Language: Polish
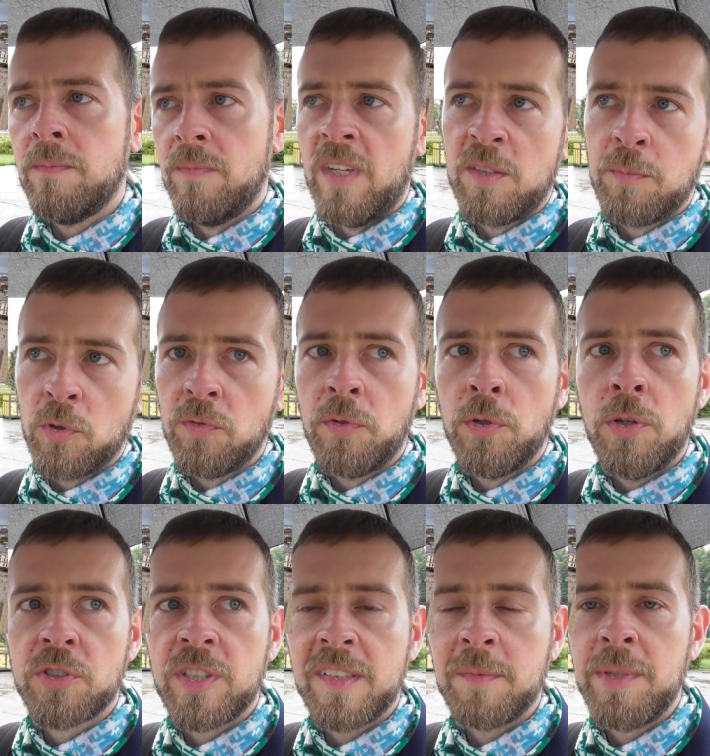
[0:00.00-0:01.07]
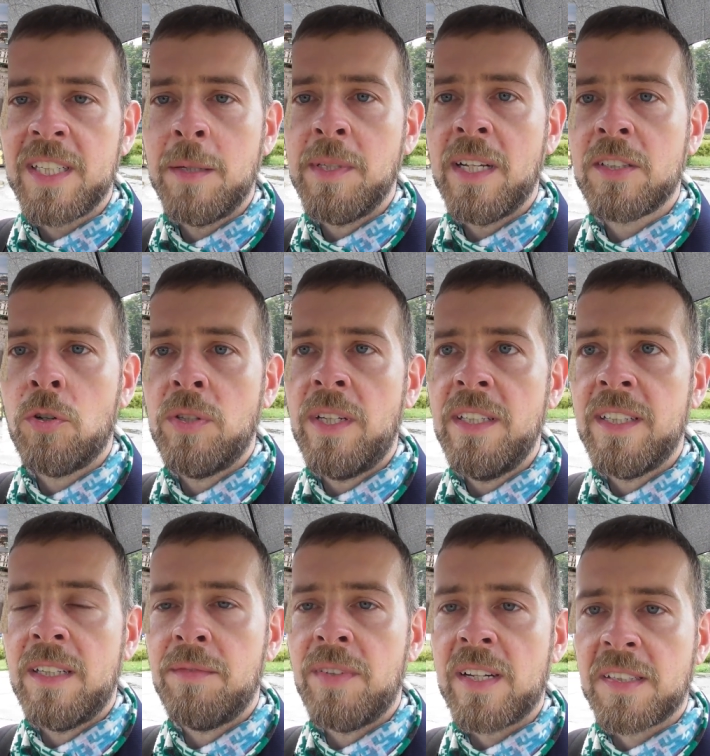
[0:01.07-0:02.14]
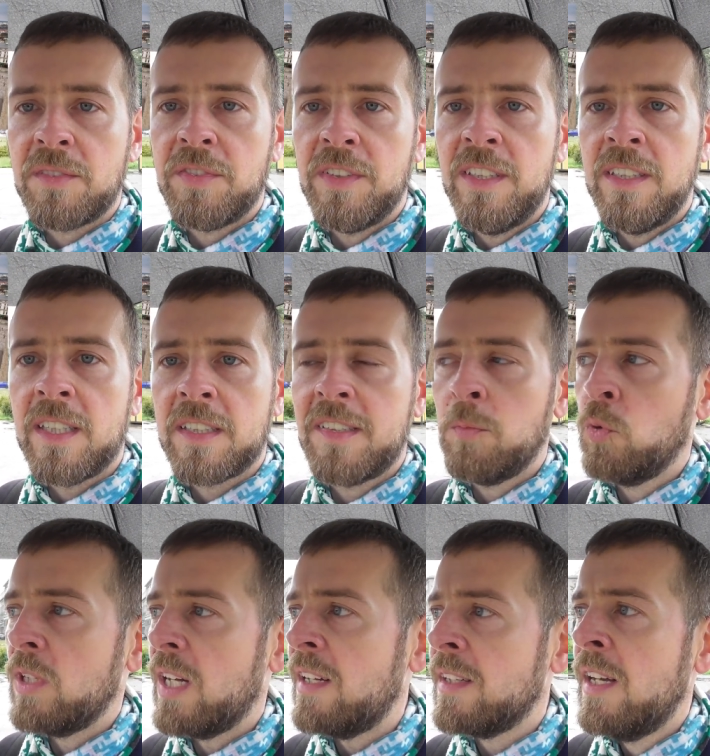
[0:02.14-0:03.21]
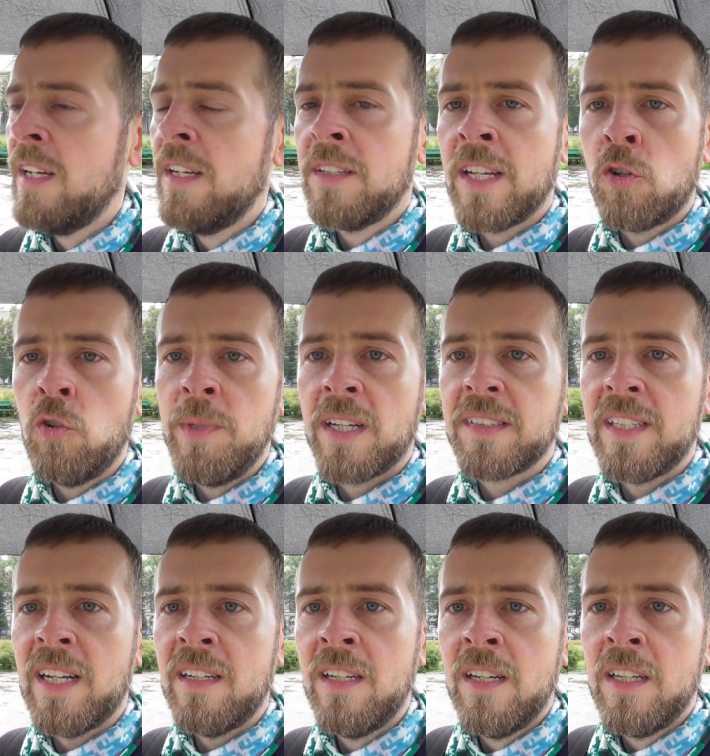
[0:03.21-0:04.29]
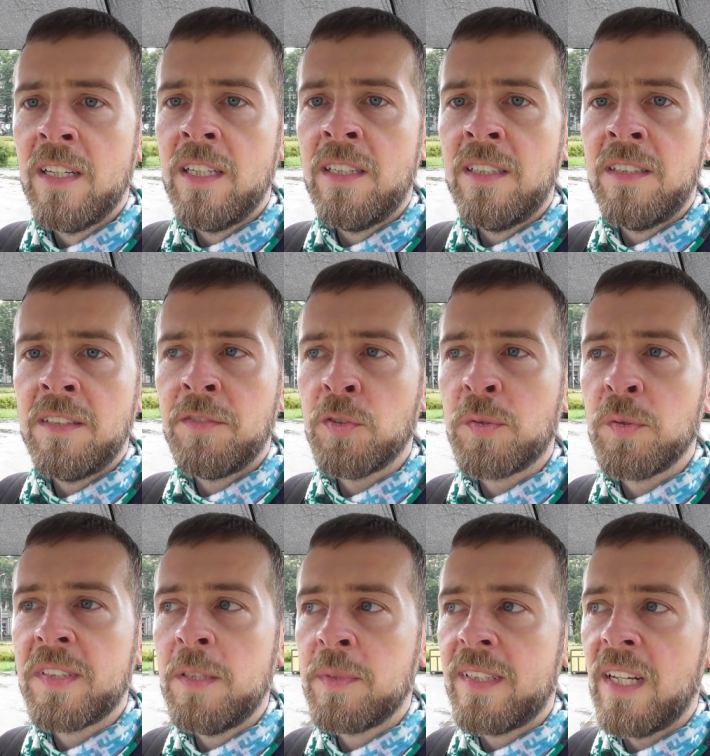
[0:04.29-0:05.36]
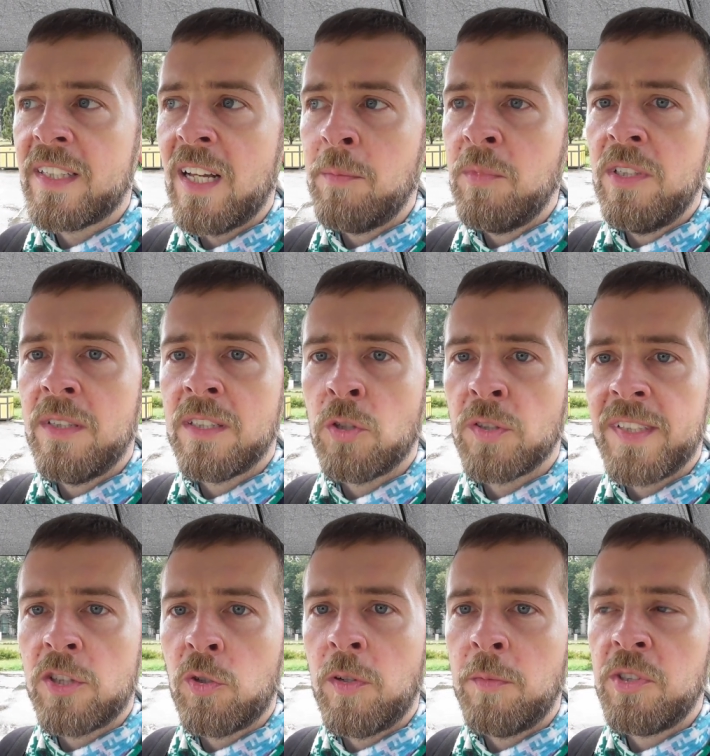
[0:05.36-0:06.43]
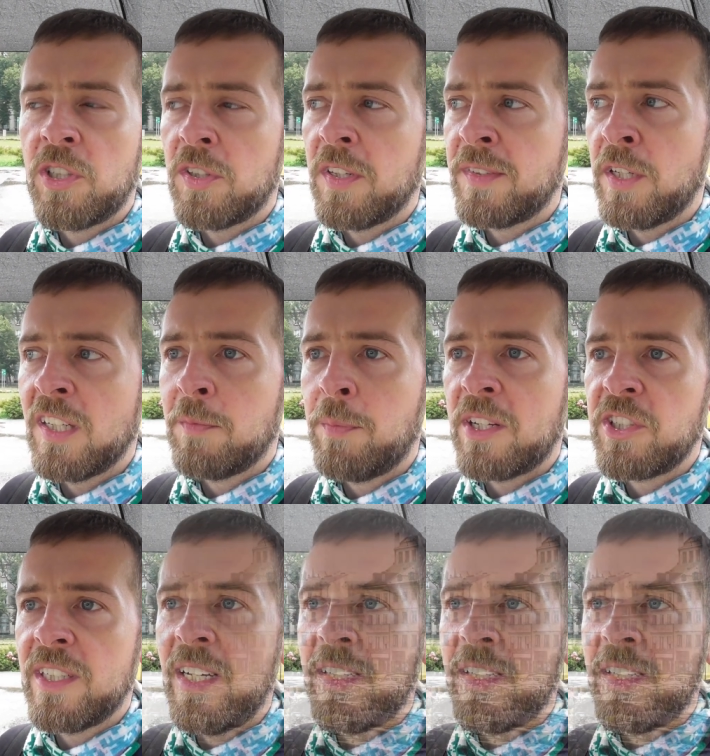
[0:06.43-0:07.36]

nadbudowują się z biegiem lat kolejne warstwy, jak cebula tego miasta. E, w związku z tym z latami to centrum robi się coraz bardziej